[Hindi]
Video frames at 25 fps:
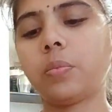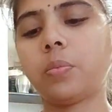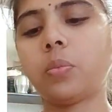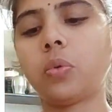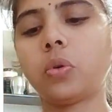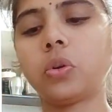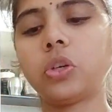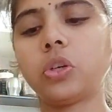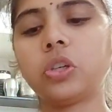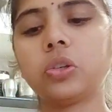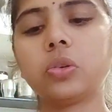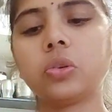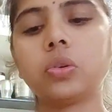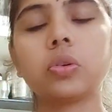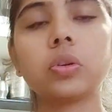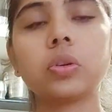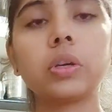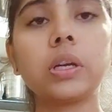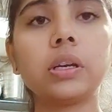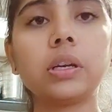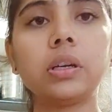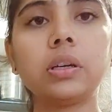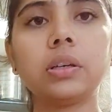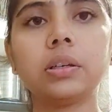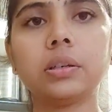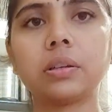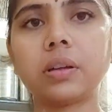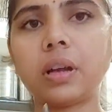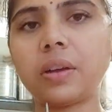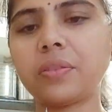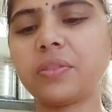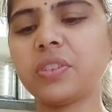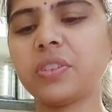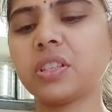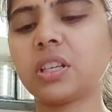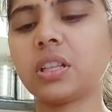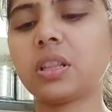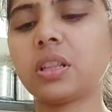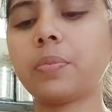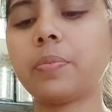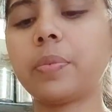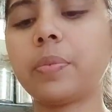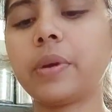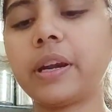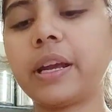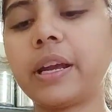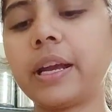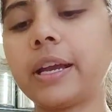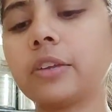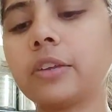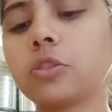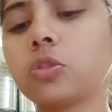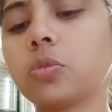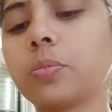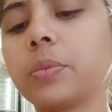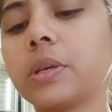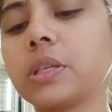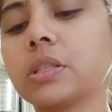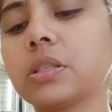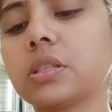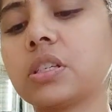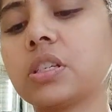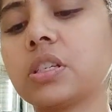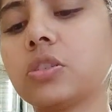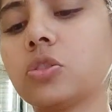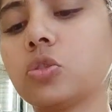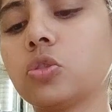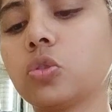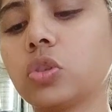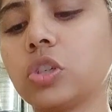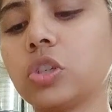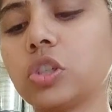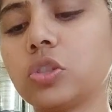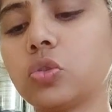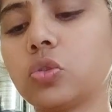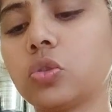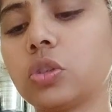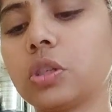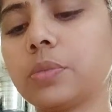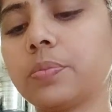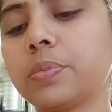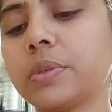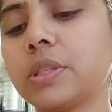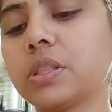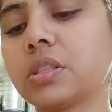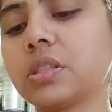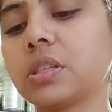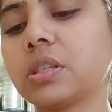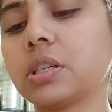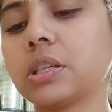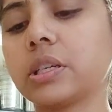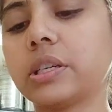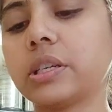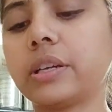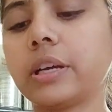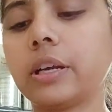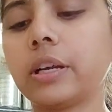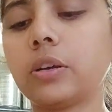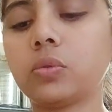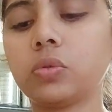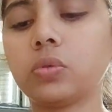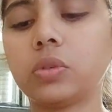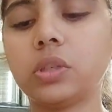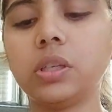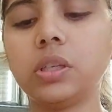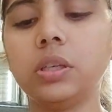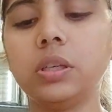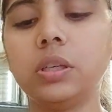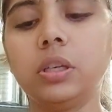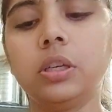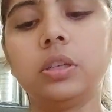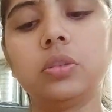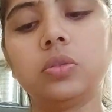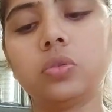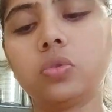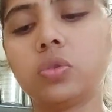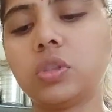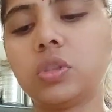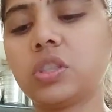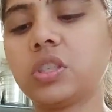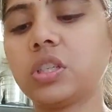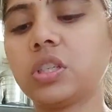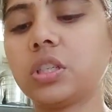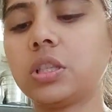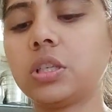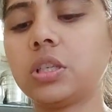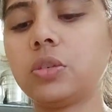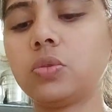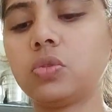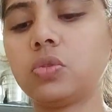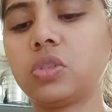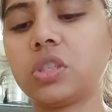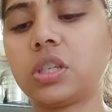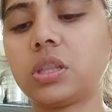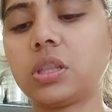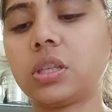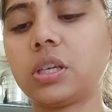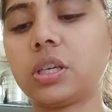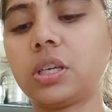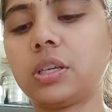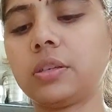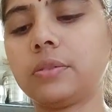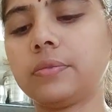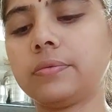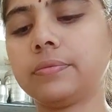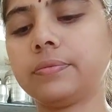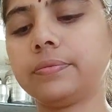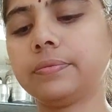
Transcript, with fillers: पोटेटो है ना काफ़ी ज़्यादा बड़ा है तो मैं इसके छोटे छोटे पीस करके डालूँगी तो ये जल्दी हो जाता है